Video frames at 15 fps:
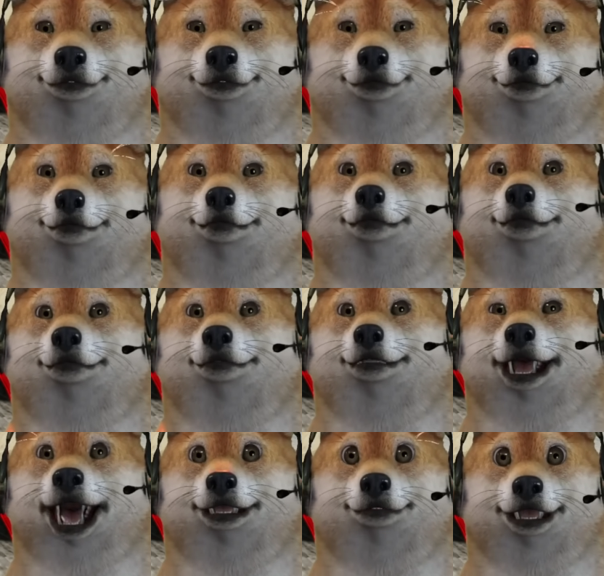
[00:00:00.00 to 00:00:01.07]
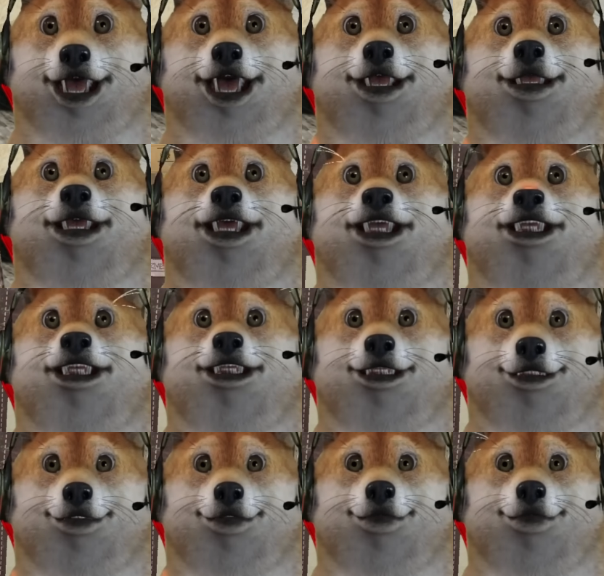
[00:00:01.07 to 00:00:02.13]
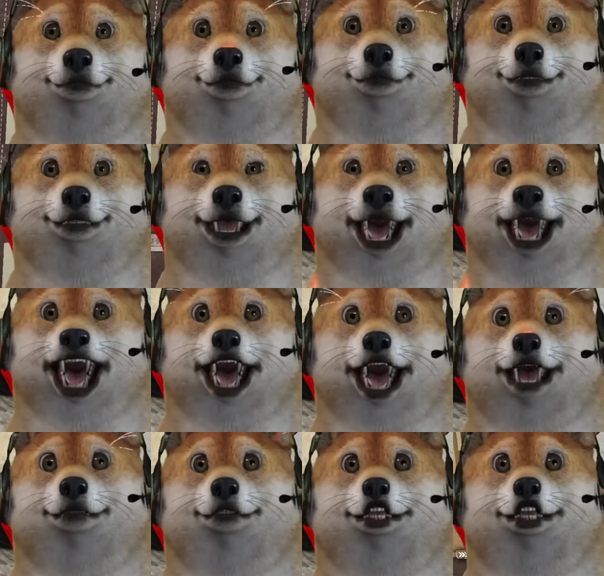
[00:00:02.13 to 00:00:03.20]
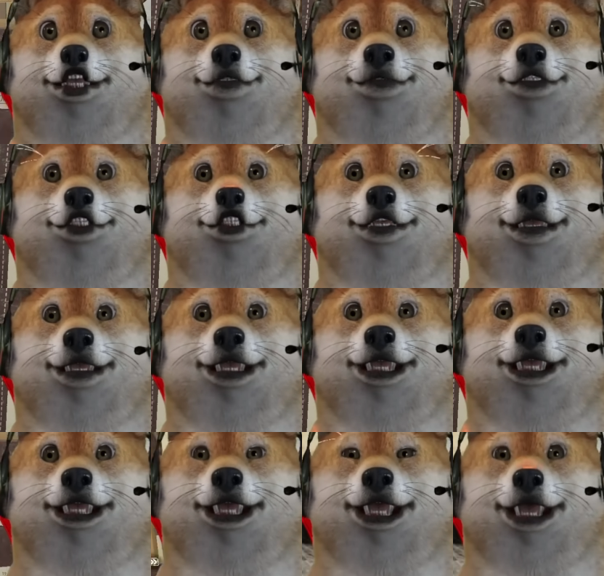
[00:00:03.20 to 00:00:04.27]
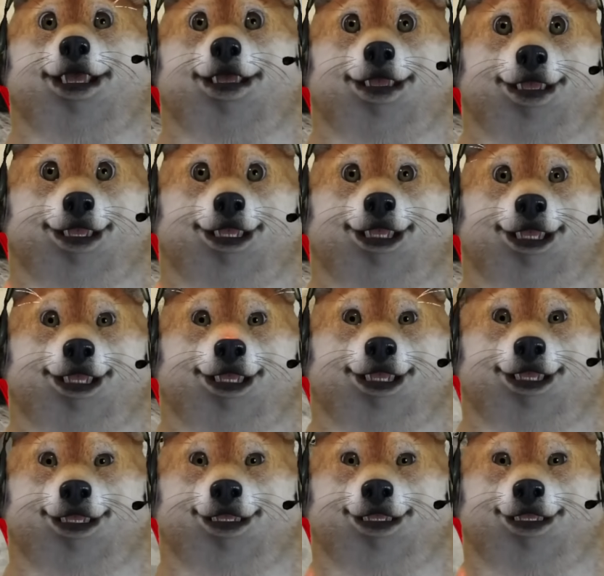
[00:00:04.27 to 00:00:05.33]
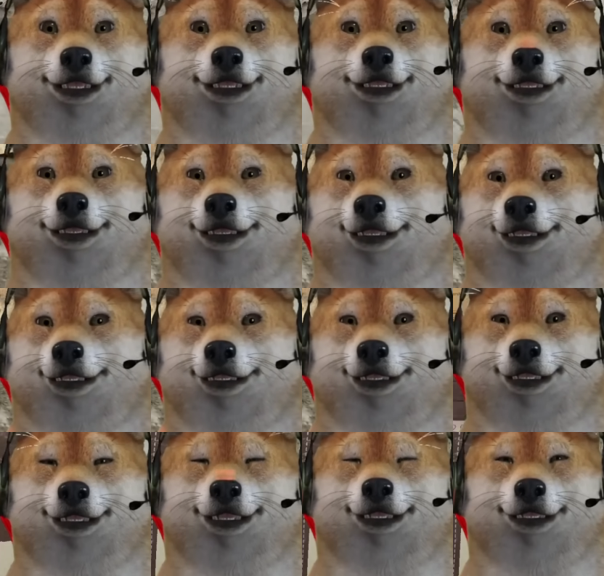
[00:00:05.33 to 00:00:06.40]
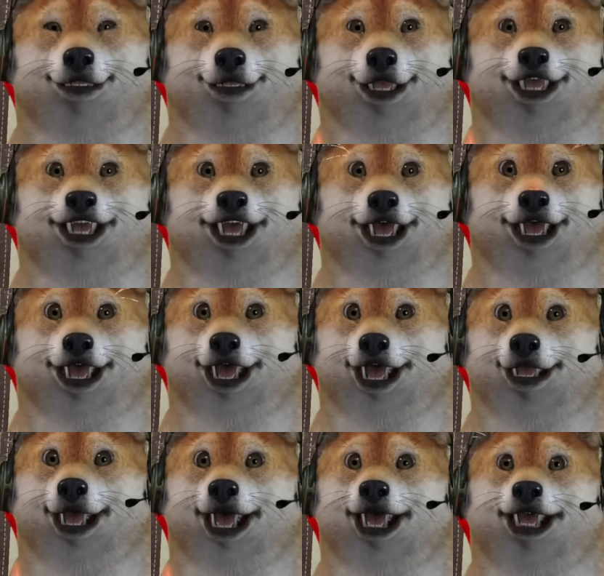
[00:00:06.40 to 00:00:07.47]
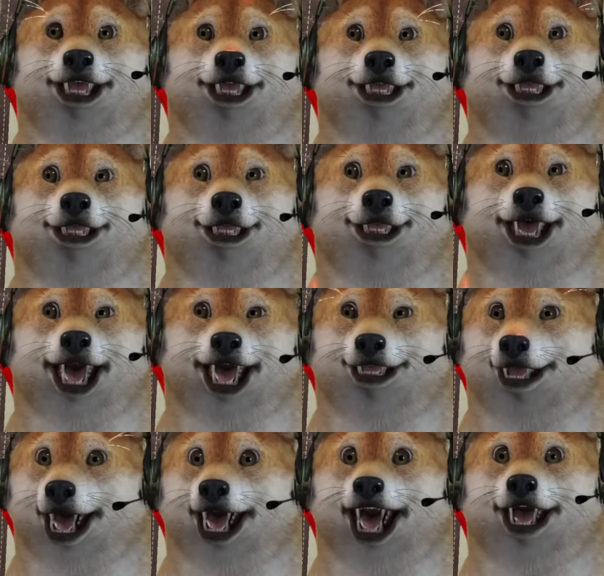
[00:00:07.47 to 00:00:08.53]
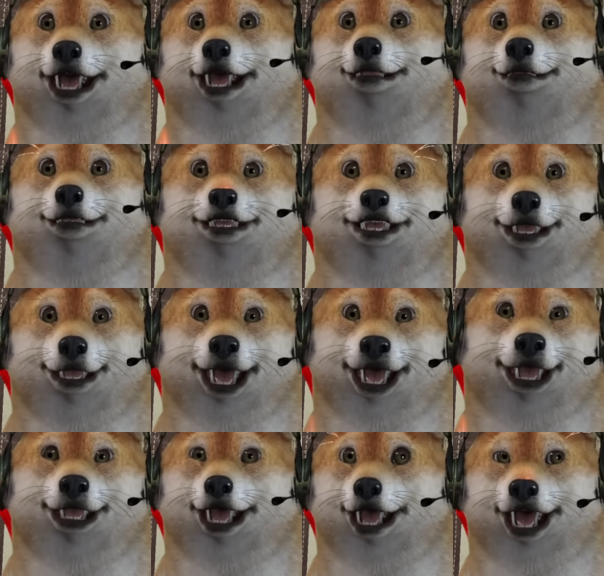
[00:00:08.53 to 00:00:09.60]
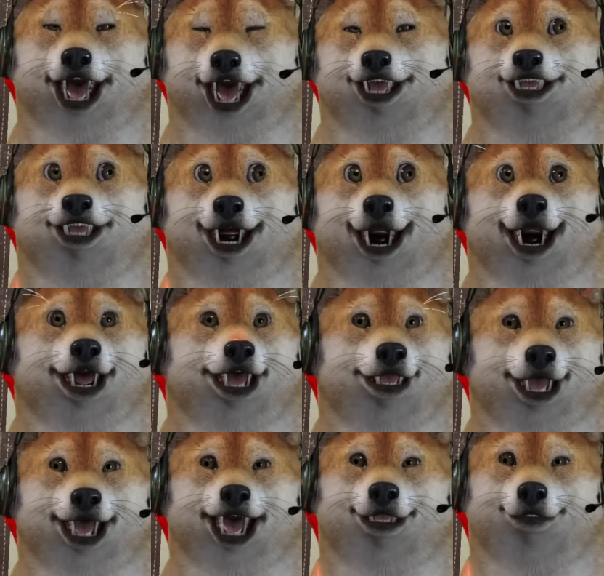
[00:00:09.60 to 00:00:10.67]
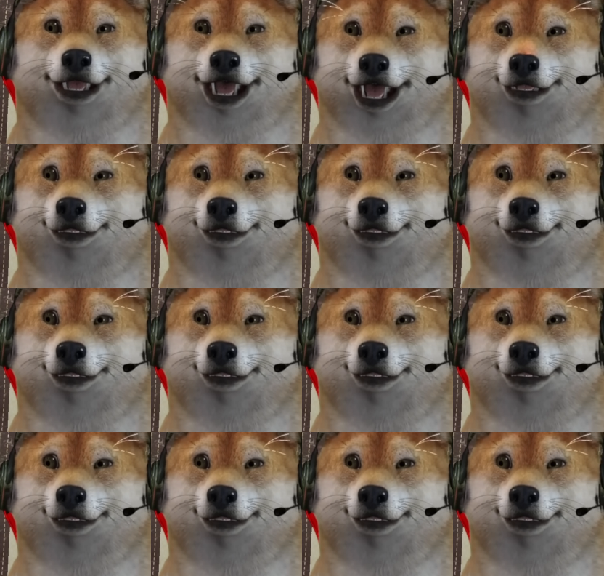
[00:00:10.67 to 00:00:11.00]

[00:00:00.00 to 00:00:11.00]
Mm, beramat. Foto, foto. Poku ada terori. Eto jak sabujda. Oh ya ya ya. Nama nih, aduh. Pasport number dengan nama.